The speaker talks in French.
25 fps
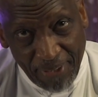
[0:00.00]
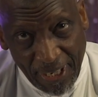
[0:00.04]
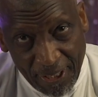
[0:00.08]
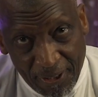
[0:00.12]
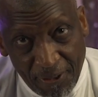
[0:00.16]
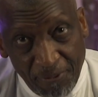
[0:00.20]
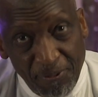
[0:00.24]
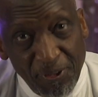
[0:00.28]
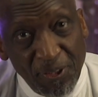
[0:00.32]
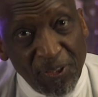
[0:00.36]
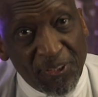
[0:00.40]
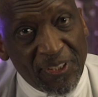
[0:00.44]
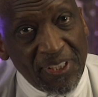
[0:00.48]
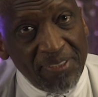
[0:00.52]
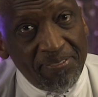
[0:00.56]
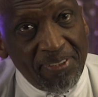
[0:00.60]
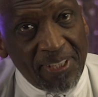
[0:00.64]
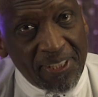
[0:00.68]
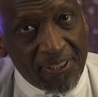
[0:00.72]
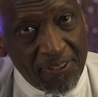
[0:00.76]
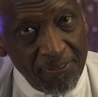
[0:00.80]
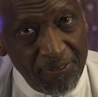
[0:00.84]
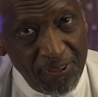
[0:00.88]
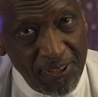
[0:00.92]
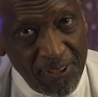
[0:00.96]
Ma communauté,
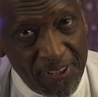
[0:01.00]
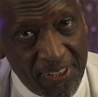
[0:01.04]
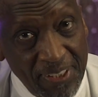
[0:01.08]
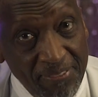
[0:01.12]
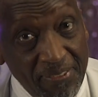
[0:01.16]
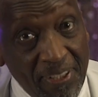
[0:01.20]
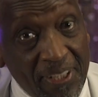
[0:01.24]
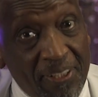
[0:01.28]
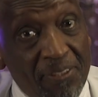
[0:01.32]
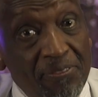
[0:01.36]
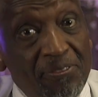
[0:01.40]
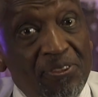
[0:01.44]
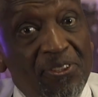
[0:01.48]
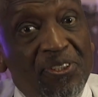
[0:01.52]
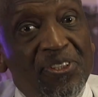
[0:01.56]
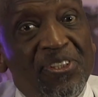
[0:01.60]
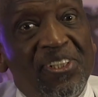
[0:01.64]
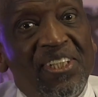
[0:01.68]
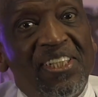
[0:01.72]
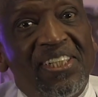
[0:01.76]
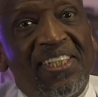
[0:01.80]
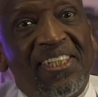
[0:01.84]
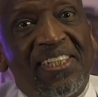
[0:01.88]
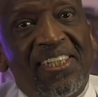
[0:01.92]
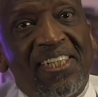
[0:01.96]
ma communauté, ma
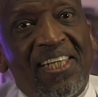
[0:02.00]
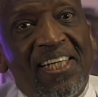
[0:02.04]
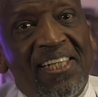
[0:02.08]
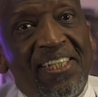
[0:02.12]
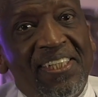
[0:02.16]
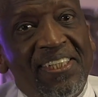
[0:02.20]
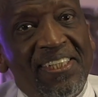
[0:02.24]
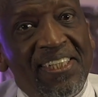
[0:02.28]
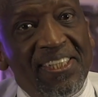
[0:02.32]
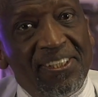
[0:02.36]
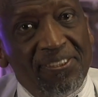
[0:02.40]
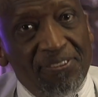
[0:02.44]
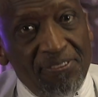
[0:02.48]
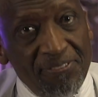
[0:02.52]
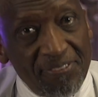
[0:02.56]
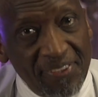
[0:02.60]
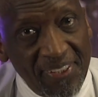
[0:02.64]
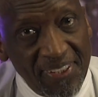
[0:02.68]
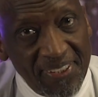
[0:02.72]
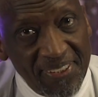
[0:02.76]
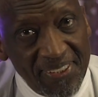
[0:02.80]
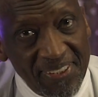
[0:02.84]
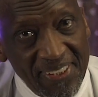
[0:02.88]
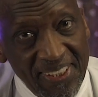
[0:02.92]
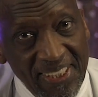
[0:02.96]
communauté, c'est ce qu'il disait
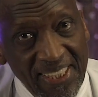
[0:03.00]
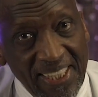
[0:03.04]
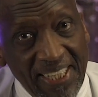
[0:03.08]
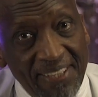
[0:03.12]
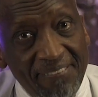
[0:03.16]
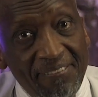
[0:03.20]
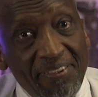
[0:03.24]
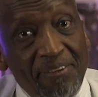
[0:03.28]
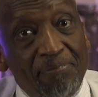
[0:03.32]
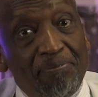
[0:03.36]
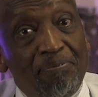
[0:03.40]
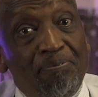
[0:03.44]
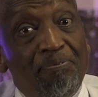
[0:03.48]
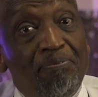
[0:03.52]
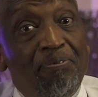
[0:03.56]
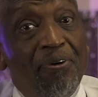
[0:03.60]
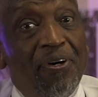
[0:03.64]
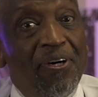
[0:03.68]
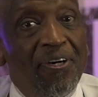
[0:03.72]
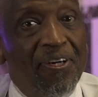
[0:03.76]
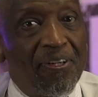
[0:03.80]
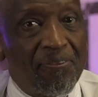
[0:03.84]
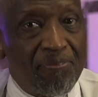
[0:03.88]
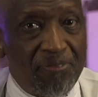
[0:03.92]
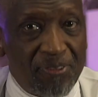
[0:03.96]
souvent. Il avait
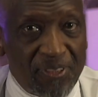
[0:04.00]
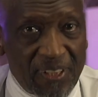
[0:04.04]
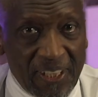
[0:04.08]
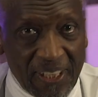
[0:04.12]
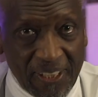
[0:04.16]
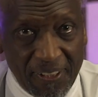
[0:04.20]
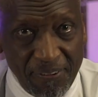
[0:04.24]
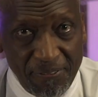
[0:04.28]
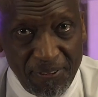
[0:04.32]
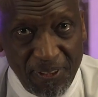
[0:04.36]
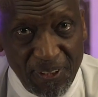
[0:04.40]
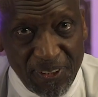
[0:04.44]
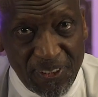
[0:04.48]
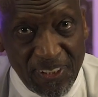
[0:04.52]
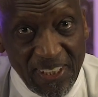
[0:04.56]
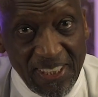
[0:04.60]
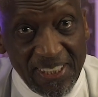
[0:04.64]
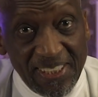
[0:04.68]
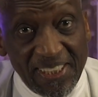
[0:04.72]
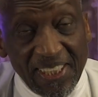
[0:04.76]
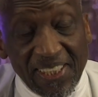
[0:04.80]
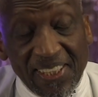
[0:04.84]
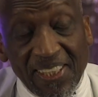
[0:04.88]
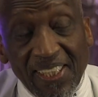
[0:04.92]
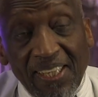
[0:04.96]
peur pour sa
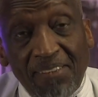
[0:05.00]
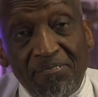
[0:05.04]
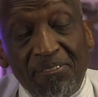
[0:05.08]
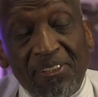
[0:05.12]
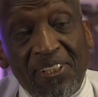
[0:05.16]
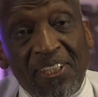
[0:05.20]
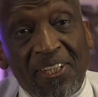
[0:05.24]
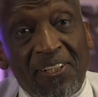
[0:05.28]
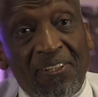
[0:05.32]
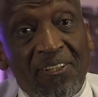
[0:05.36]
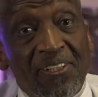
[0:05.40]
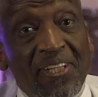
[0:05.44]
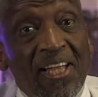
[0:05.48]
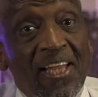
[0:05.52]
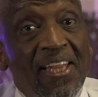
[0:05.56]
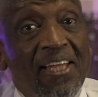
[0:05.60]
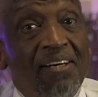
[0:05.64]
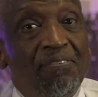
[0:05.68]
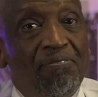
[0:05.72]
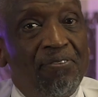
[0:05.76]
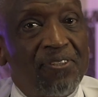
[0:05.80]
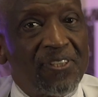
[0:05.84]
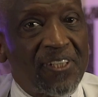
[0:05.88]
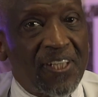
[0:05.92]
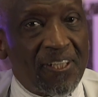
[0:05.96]
communauté, il cherchait la miséricorde
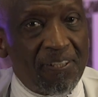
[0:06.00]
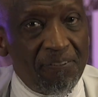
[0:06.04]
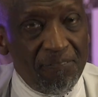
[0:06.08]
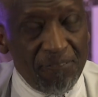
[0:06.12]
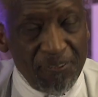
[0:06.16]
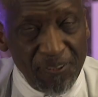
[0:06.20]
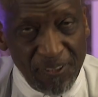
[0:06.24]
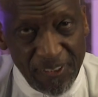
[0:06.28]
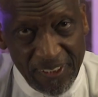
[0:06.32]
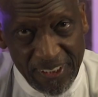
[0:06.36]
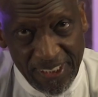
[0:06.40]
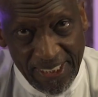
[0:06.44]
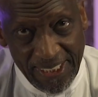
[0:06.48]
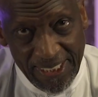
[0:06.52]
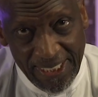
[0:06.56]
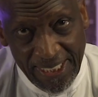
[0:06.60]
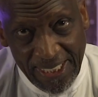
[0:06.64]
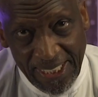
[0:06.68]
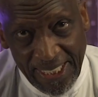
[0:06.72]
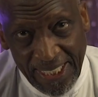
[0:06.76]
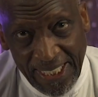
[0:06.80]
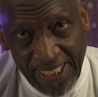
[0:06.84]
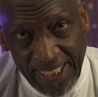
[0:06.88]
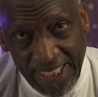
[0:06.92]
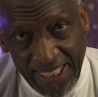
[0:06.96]
d'Allah pour sa
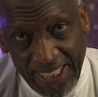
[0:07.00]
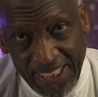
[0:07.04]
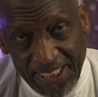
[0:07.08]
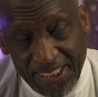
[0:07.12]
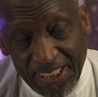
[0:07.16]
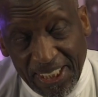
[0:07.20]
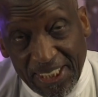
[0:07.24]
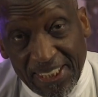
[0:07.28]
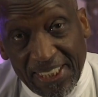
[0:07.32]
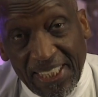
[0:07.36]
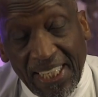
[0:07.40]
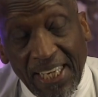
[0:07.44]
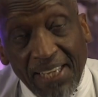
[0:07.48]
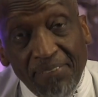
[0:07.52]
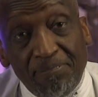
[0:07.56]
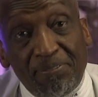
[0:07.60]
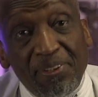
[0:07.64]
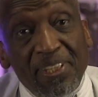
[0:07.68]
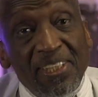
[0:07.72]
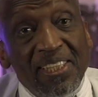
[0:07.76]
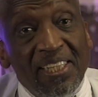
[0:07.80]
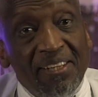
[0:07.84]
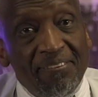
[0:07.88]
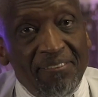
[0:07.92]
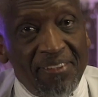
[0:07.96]
communauté, et il cherchait à la
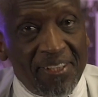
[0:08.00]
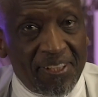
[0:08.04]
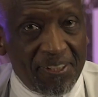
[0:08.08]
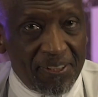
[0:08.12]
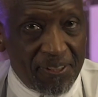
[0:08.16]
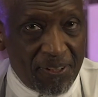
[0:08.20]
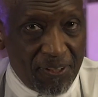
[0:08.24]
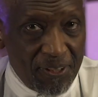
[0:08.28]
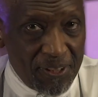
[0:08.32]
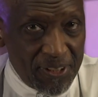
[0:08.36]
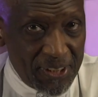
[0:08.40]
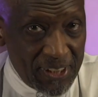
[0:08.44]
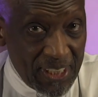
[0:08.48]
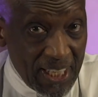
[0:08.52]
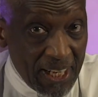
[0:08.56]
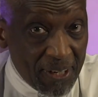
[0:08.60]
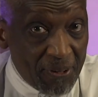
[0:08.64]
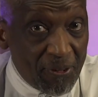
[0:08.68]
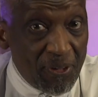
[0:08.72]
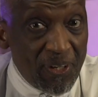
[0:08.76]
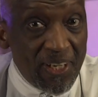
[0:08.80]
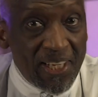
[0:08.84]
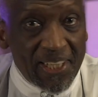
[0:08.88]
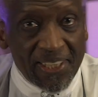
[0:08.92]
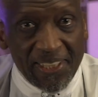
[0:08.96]
préserver contre
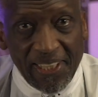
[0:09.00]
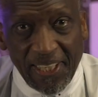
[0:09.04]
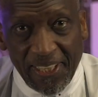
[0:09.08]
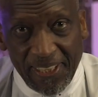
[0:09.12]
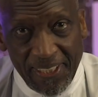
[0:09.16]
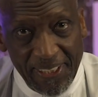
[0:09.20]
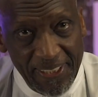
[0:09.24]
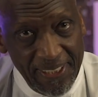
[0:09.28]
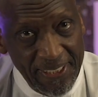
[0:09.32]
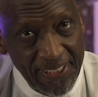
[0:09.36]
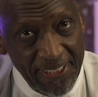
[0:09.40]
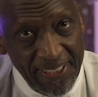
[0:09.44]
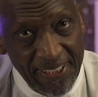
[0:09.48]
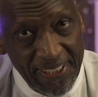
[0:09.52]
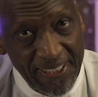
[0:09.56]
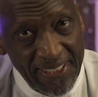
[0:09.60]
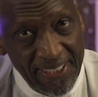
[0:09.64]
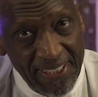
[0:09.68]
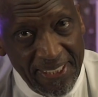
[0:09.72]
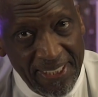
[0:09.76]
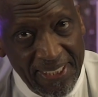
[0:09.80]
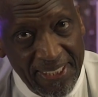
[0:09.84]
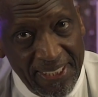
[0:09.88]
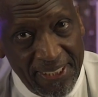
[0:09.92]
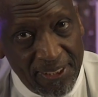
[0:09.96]
la colère d'Allah,
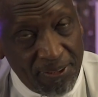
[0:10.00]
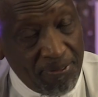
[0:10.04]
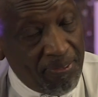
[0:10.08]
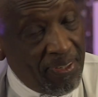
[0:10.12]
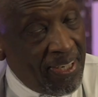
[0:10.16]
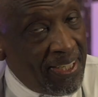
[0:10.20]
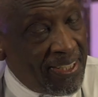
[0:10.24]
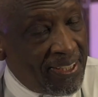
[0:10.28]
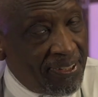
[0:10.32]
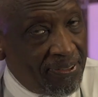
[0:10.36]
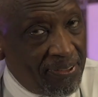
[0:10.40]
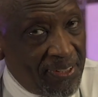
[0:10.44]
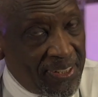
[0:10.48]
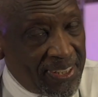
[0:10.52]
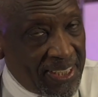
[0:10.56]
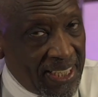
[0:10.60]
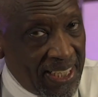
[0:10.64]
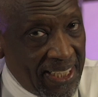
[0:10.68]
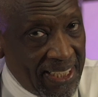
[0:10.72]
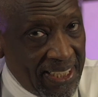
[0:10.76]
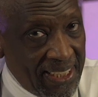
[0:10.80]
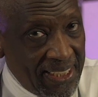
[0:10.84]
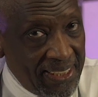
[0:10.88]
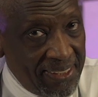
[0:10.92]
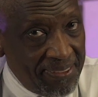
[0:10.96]
subhanahu wa
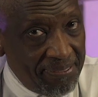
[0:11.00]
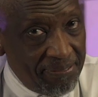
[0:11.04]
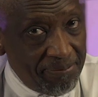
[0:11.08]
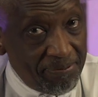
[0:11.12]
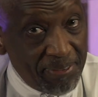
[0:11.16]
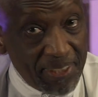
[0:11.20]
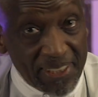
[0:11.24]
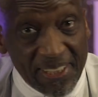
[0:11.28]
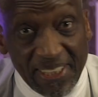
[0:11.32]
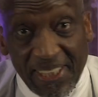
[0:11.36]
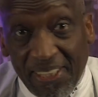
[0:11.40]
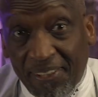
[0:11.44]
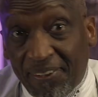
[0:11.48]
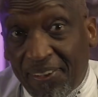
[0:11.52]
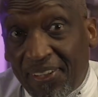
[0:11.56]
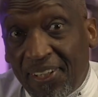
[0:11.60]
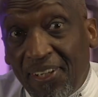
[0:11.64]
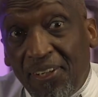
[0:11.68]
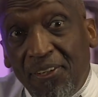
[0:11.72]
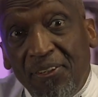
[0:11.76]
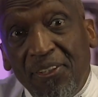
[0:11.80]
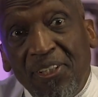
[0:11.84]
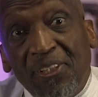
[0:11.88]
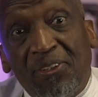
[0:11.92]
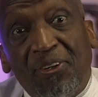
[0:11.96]
ta'ala, parce qu'il
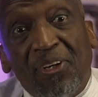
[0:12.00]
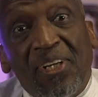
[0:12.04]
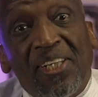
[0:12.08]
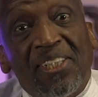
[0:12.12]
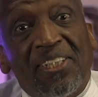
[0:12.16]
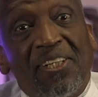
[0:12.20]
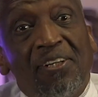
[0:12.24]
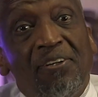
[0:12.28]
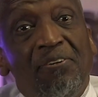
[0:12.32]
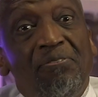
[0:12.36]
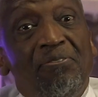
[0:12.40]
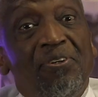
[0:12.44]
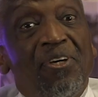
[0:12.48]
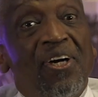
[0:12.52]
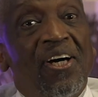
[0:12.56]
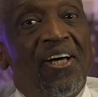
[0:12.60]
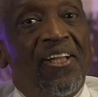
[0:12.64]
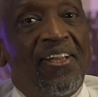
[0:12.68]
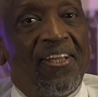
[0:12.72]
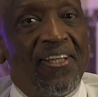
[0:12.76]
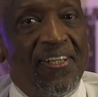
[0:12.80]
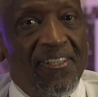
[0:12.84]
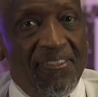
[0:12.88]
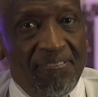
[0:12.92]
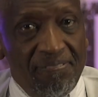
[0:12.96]
connaissait le mieux
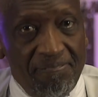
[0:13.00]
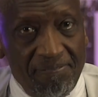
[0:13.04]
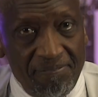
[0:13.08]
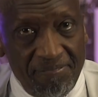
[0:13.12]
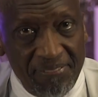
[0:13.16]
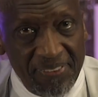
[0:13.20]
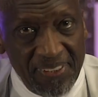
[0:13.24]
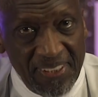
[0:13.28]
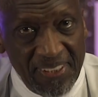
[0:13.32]
Allah.